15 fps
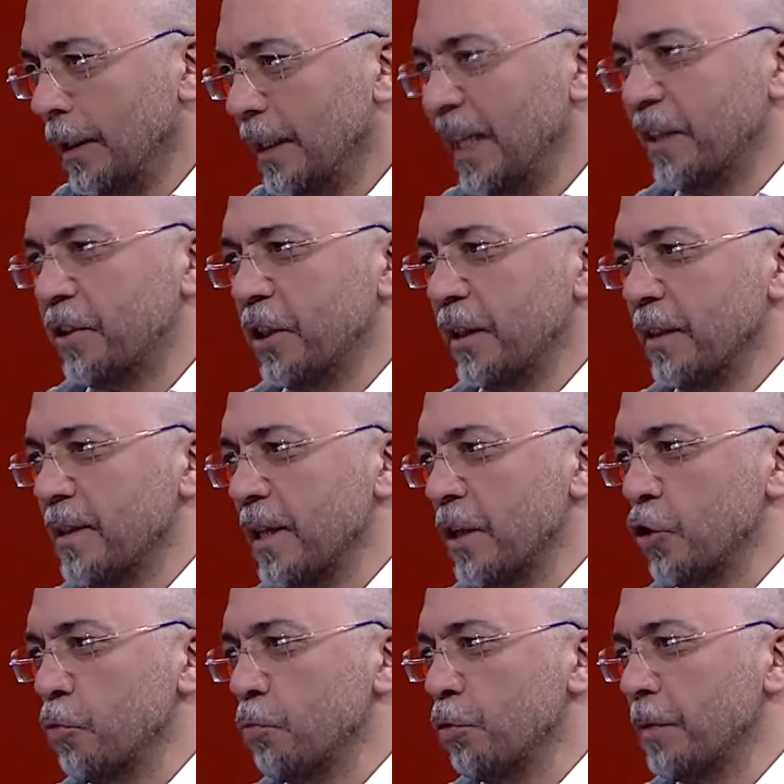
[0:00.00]
Gerçi
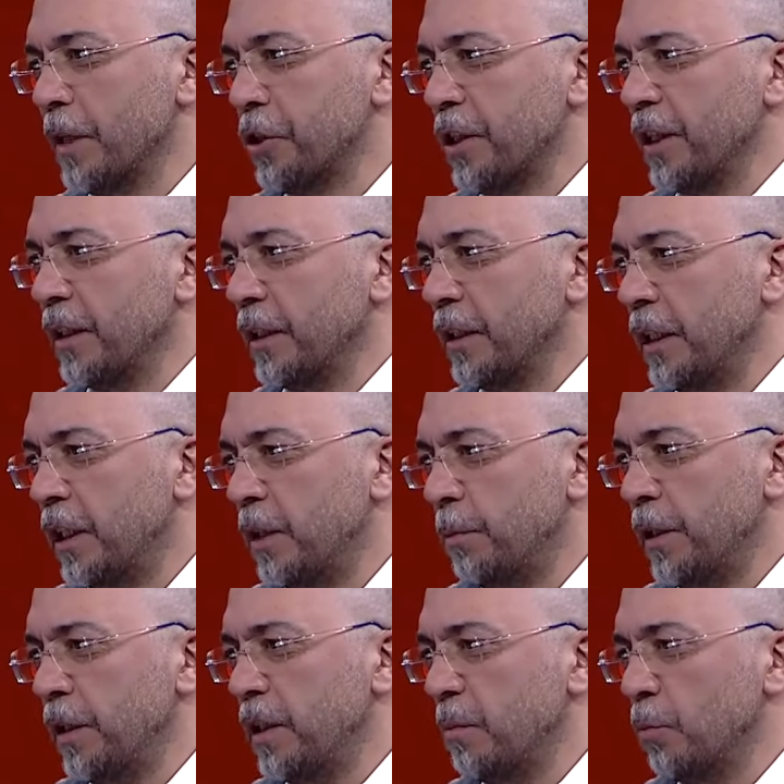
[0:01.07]
Sayın Cumhurbaşkanı'nın
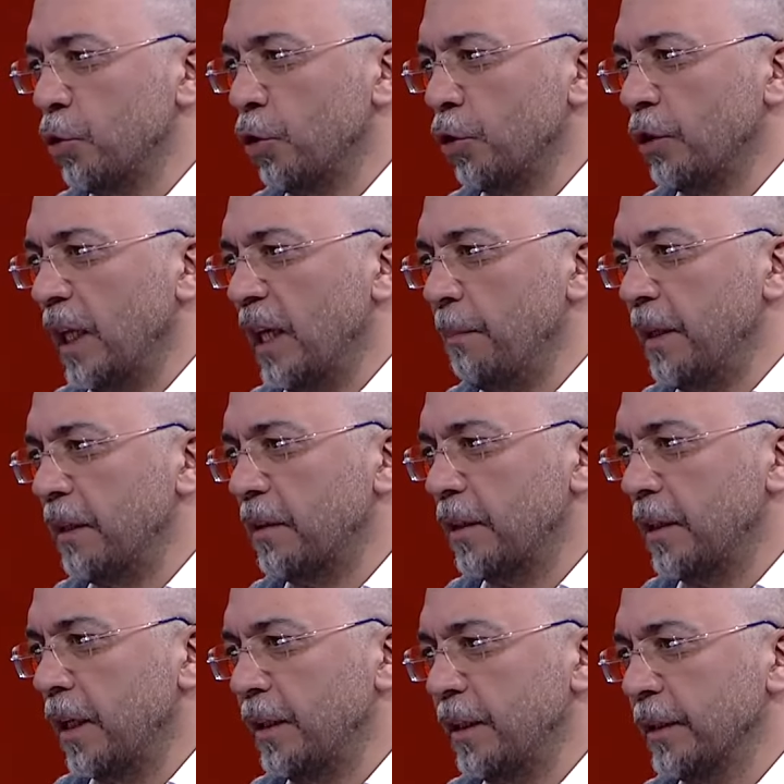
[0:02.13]
2024
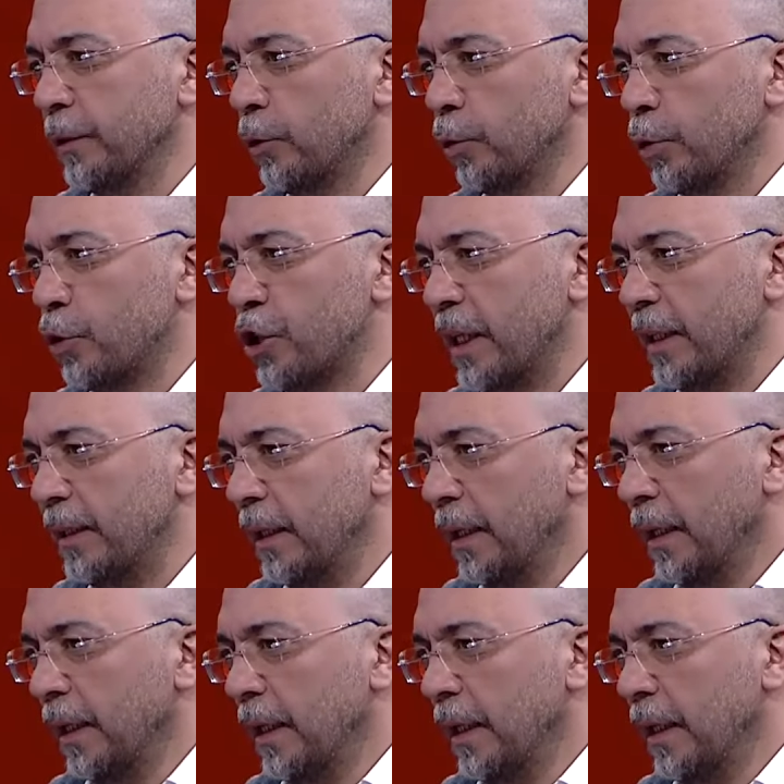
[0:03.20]
emekliler yılı olacak